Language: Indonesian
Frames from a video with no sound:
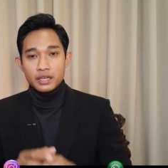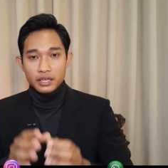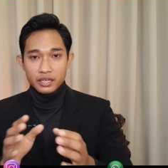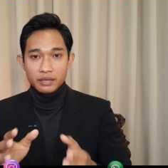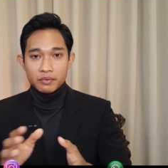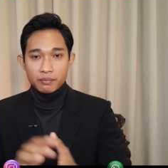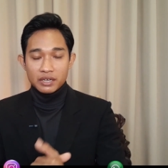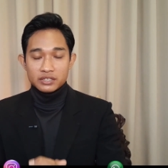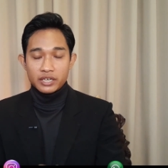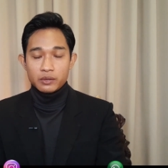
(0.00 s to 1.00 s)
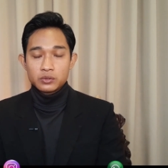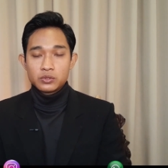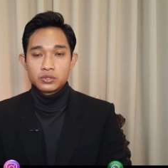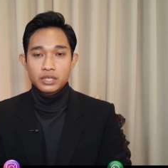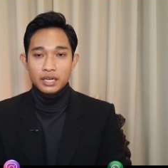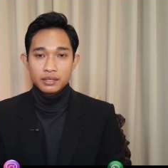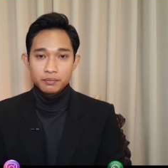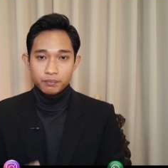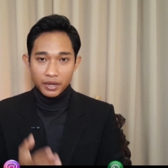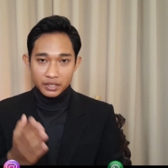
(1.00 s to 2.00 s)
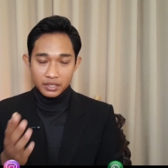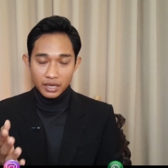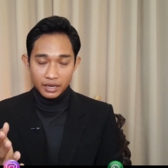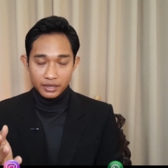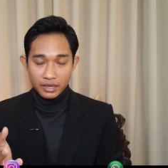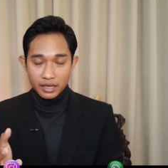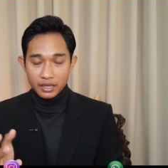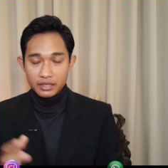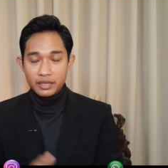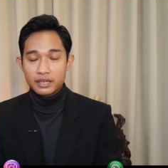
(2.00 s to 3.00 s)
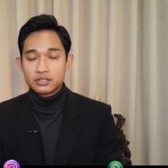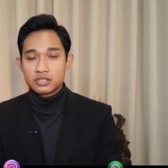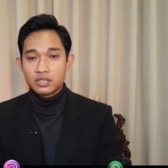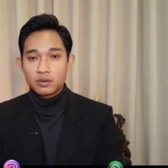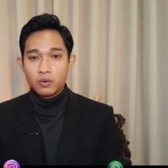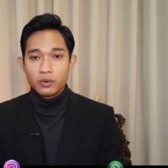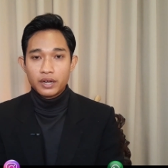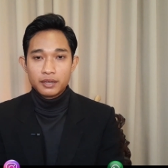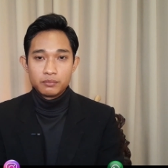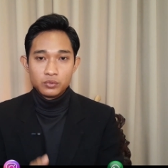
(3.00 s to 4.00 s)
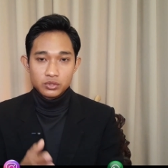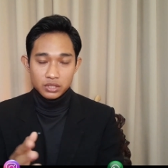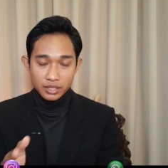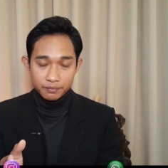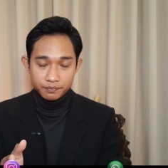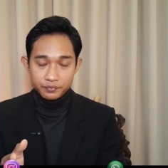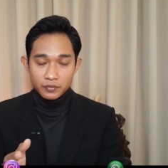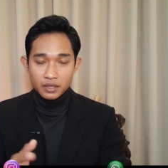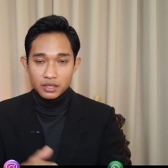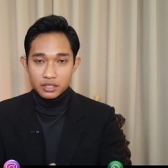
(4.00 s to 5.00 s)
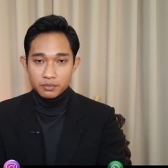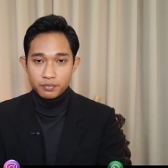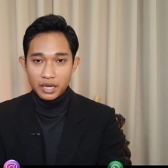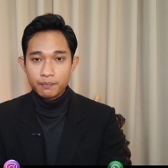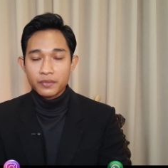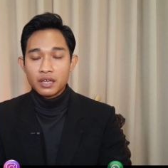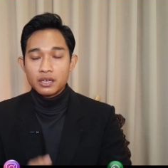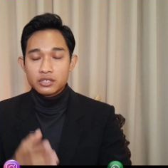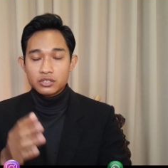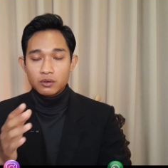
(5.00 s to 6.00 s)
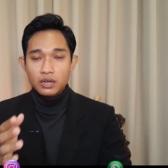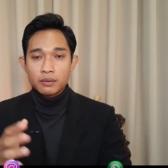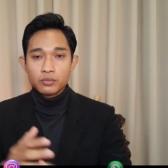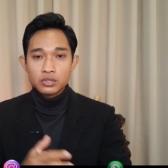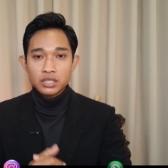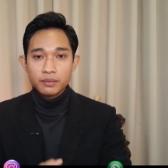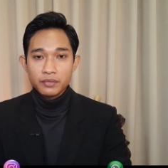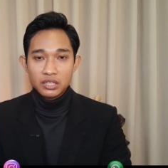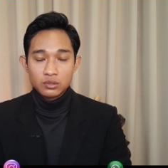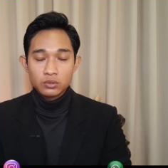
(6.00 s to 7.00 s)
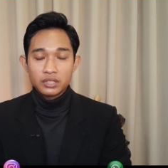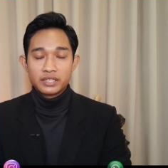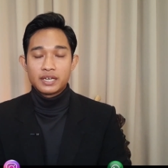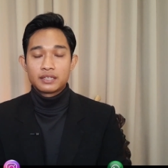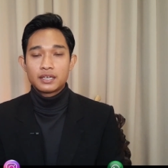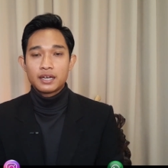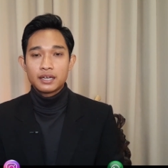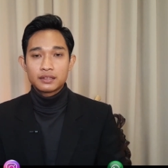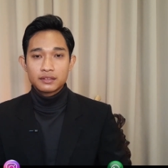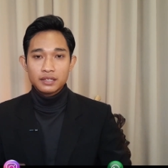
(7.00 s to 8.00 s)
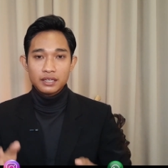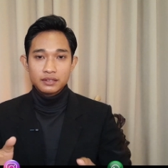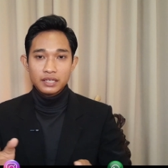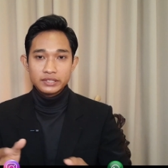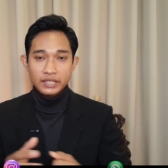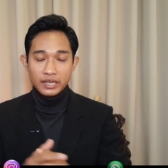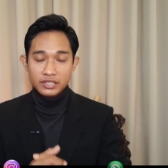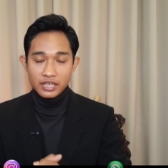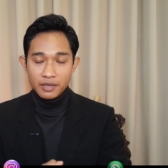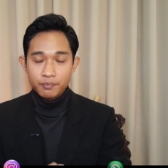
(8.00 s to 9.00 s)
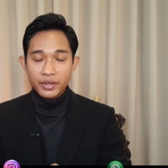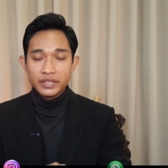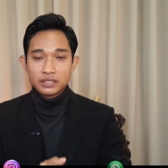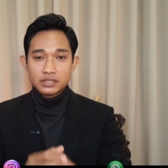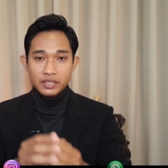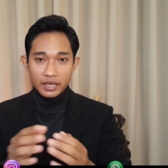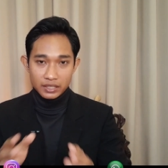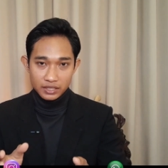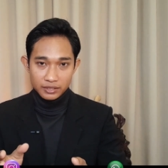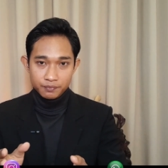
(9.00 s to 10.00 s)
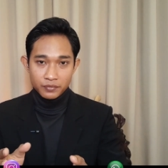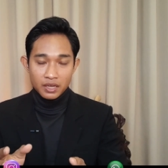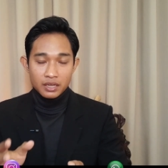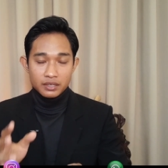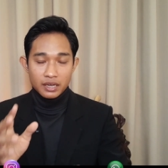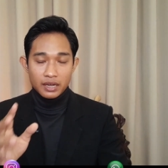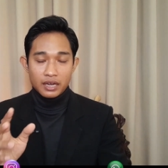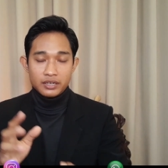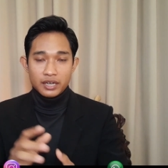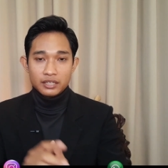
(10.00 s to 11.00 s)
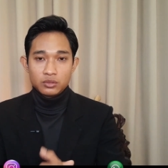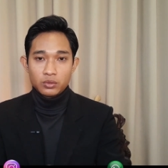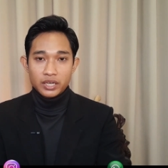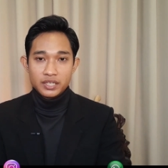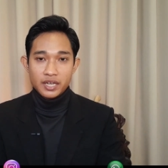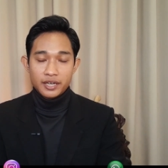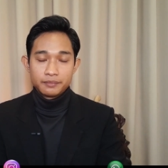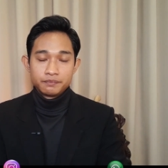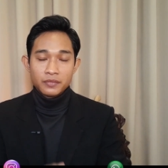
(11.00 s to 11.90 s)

Ini memang saya khususkan bagi Anda yang seorang muslim Sebab seorang muslim itu ternyata tata caranya banyak sekali dan ada aturannya